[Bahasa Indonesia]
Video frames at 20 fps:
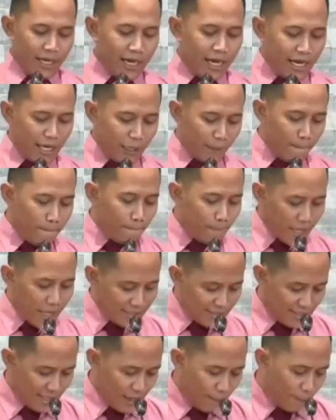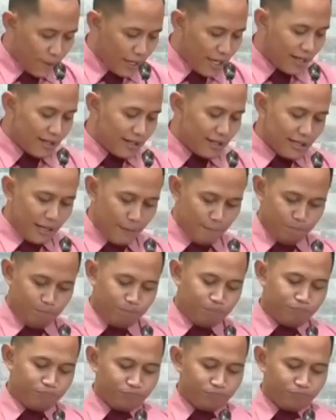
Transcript: ayat 4 sampai yang ke-6.